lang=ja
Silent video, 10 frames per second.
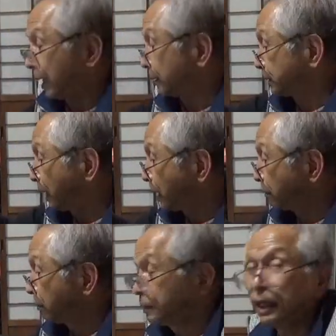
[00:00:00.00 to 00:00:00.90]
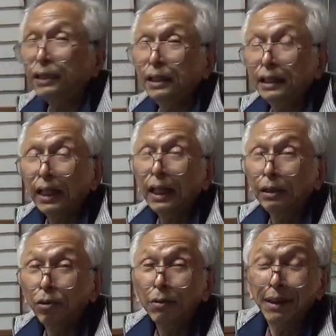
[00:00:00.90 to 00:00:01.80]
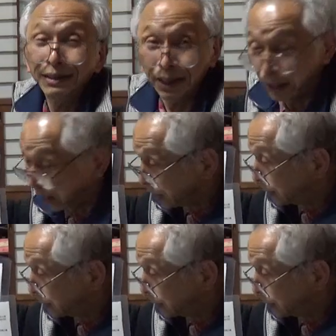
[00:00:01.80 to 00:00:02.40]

ら参画していただいておりましてね